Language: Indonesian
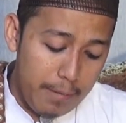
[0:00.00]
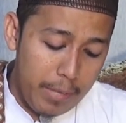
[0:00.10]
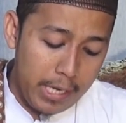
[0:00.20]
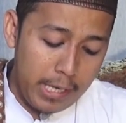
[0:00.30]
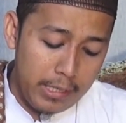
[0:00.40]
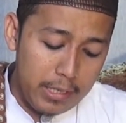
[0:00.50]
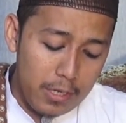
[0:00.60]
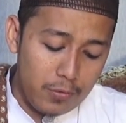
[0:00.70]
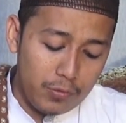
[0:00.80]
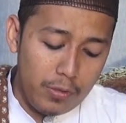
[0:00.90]

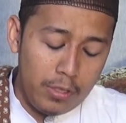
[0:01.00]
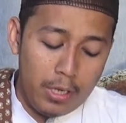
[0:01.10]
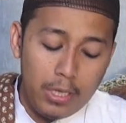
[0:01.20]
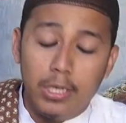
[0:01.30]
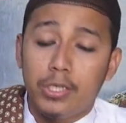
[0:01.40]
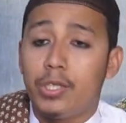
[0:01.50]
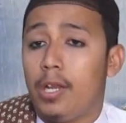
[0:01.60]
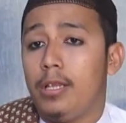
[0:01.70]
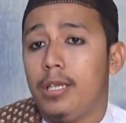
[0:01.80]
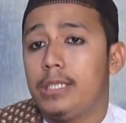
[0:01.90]
Bahkan Rasulullah
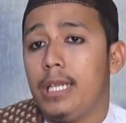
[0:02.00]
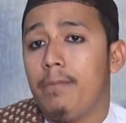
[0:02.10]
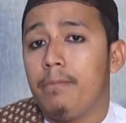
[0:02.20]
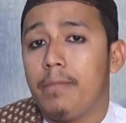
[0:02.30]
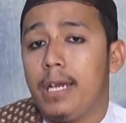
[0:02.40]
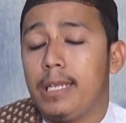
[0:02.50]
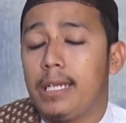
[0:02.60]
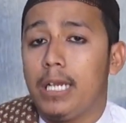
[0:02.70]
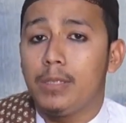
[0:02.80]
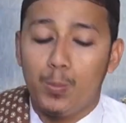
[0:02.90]
sallallahu alaihi wasallam
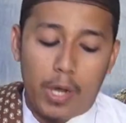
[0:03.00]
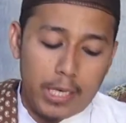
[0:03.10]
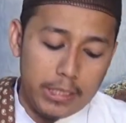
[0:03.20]
mengatakan dalam sebuah